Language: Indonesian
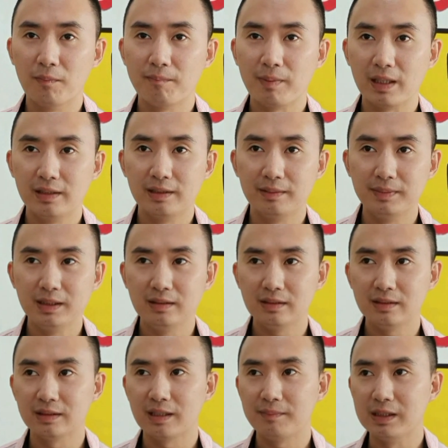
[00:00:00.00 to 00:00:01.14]
Sebelum
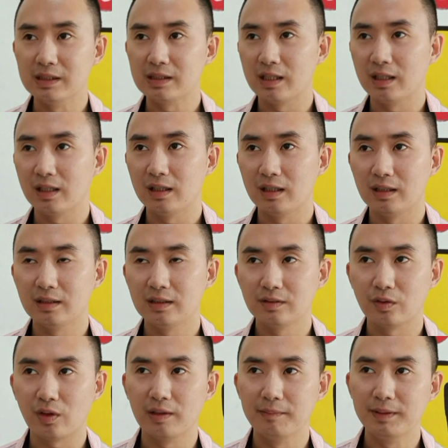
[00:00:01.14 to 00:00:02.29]
pandemi kita bisa
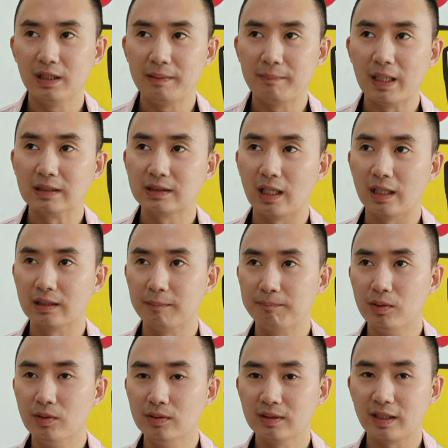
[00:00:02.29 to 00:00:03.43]
kurang lebih 5 sak
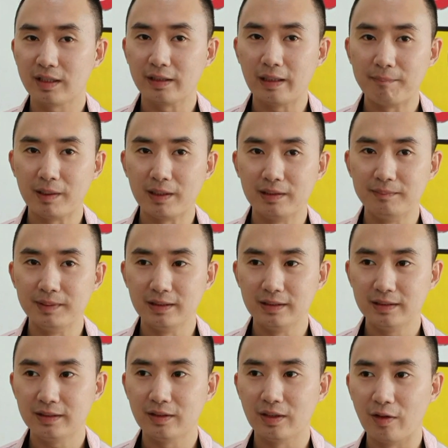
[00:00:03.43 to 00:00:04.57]
tepung karena pandemi
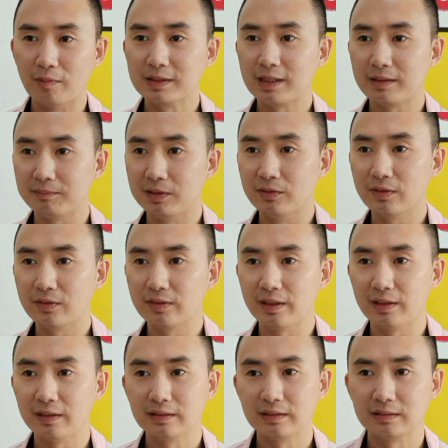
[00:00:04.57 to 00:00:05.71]
ini omset turun
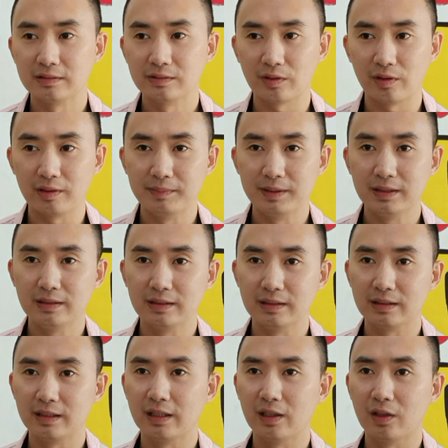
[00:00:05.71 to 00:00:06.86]
kurang lebih
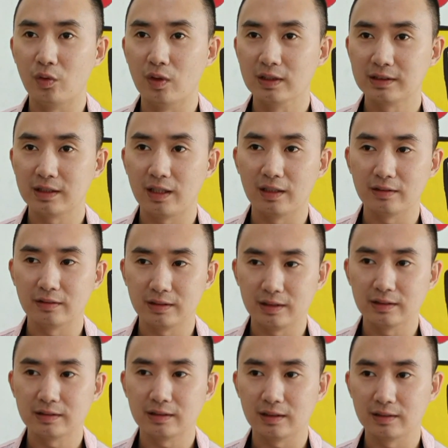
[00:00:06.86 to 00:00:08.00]
ada dua sak.
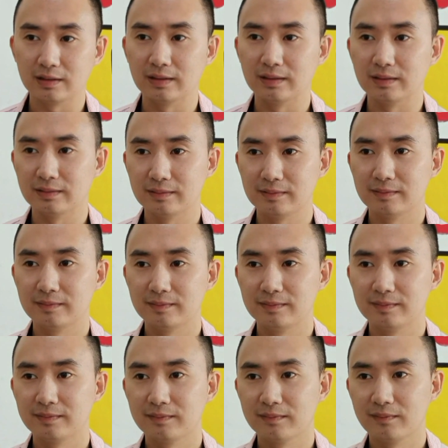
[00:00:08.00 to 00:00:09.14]

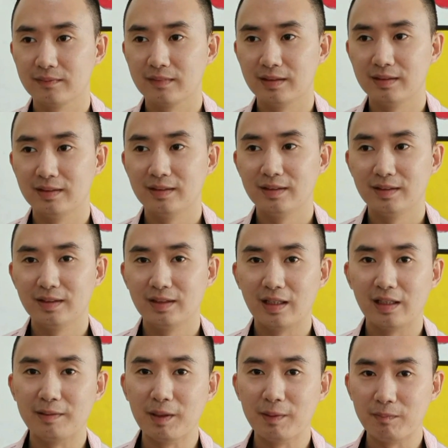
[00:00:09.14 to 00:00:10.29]
Sebenarnya sampai
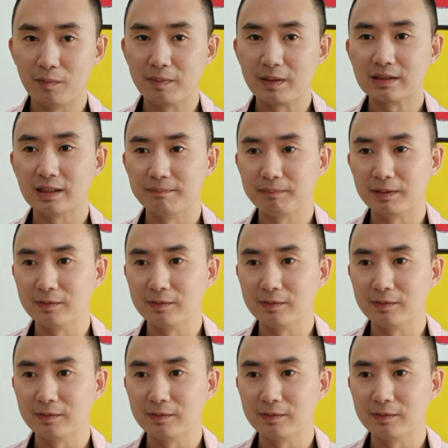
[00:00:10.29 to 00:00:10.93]
berapa persen?